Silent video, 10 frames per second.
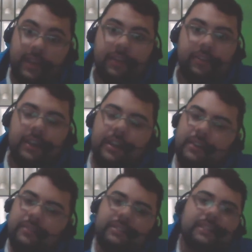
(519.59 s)
nem eu,
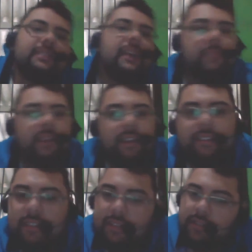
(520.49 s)
vocês sabem que
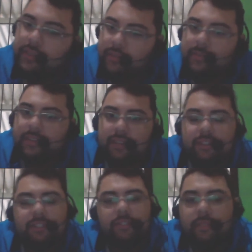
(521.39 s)
existe dois formatos de
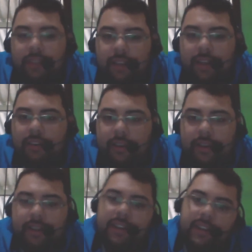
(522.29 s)
revista, como eu falei
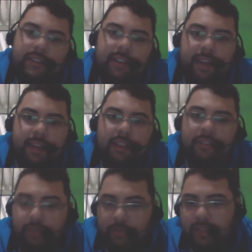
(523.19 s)
agora. Tem aquele
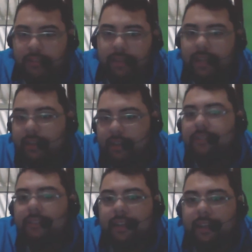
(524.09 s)
formato
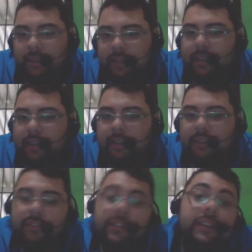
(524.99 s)
americano, né? Aquela
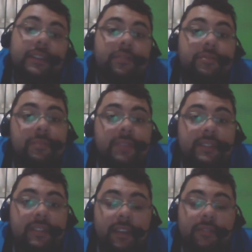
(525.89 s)
grandona, e tem o um
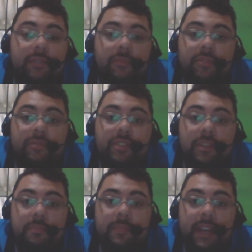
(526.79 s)
gibizinho, o famoso
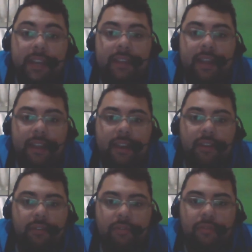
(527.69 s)
gibi, né?
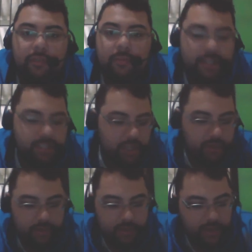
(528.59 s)
O
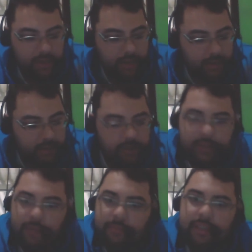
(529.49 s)
formatinho, né?
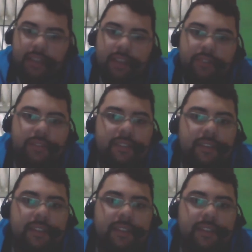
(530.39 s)
Temos aqui duas